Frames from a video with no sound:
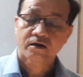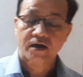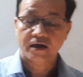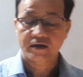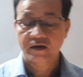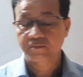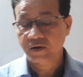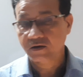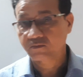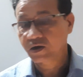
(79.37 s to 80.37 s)
क्या ए
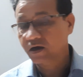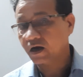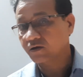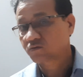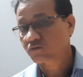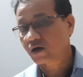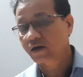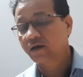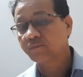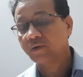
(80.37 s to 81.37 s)
प्लस बी का
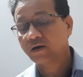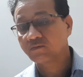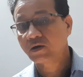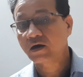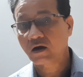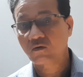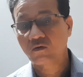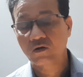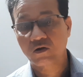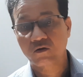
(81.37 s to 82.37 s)
स्क्वायर ए प्लस बी का
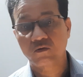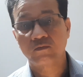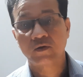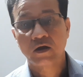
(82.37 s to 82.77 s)
होल क्यूब